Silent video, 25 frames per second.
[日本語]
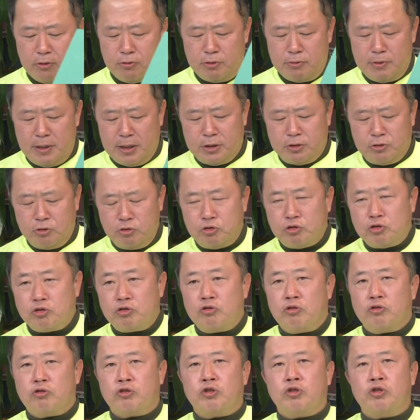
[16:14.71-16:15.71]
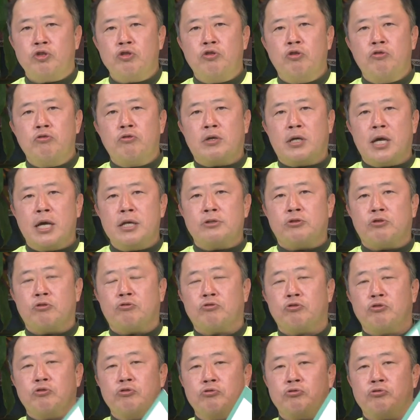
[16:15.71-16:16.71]
これは一つの中国原
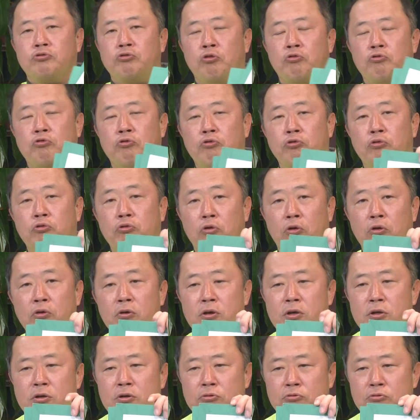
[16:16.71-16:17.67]
則という虚構を